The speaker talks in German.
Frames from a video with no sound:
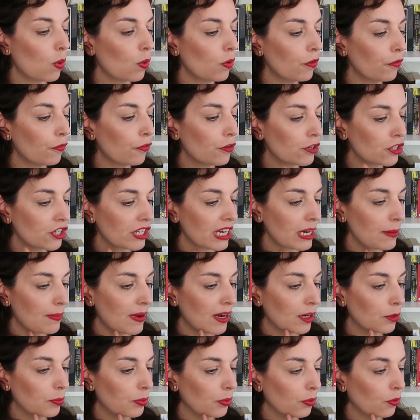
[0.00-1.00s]

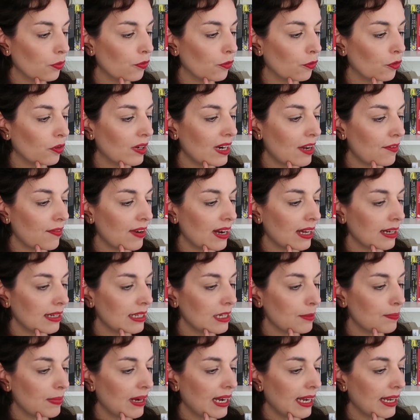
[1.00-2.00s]
Unvorstellbare Prüfungen
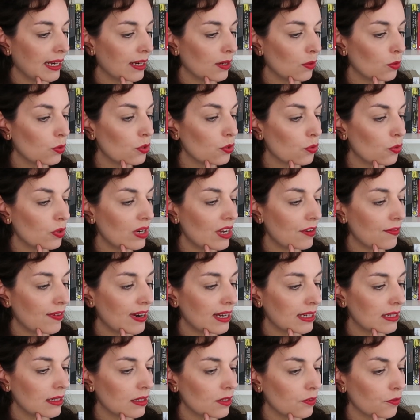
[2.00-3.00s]
erwarten die beiden und
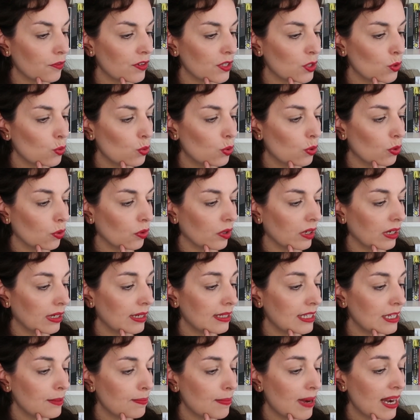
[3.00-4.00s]
unerwartete
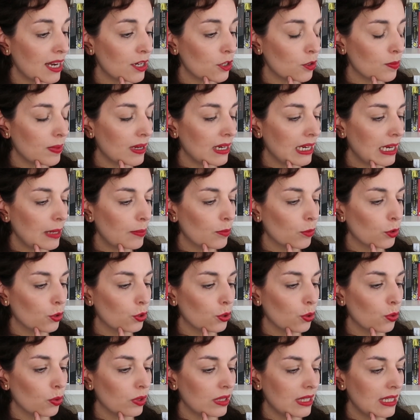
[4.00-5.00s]
Versuchungen. Die Macht über Leben und
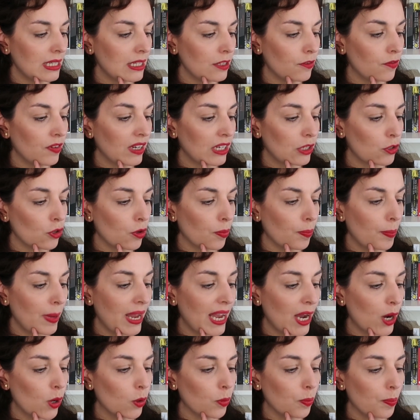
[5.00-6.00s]
Tod zieht Viktor
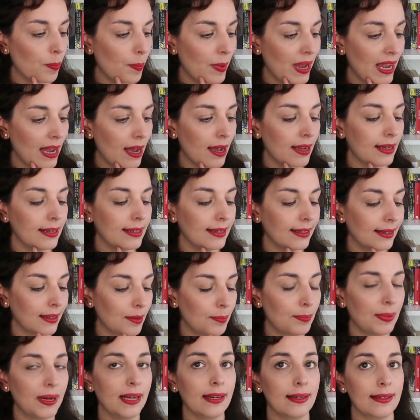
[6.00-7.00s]
mehr und mehr in
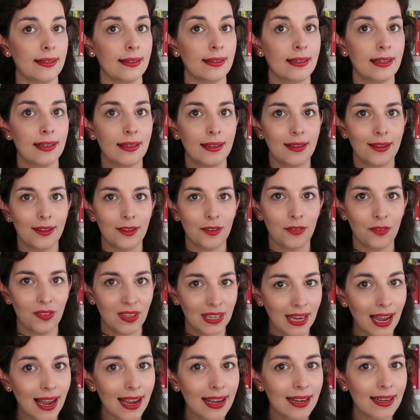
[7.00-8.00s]
ihren Bann.
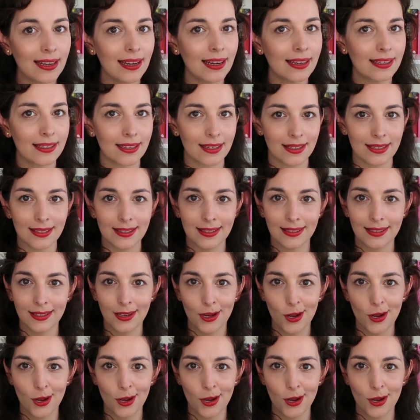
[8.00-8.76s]
Wie geil klingt das?